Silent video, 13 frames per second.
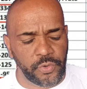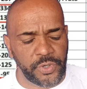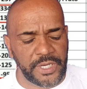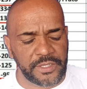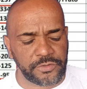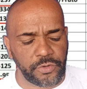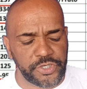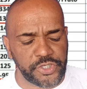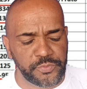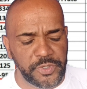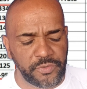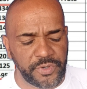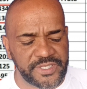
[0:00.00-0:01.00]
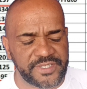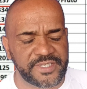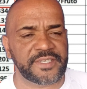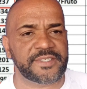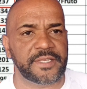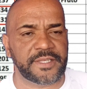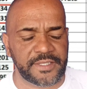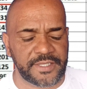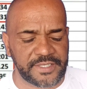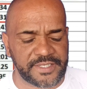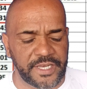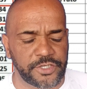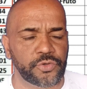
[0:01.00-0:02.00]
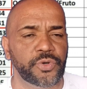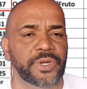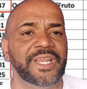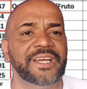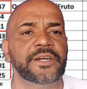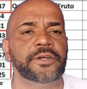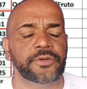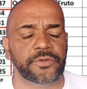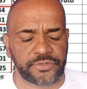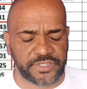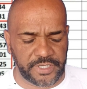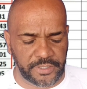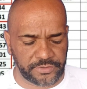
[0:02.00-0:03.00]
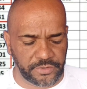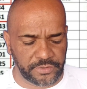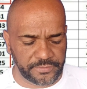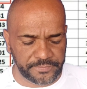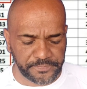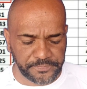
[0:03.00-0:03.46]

William 2877. O William ganhou no centro.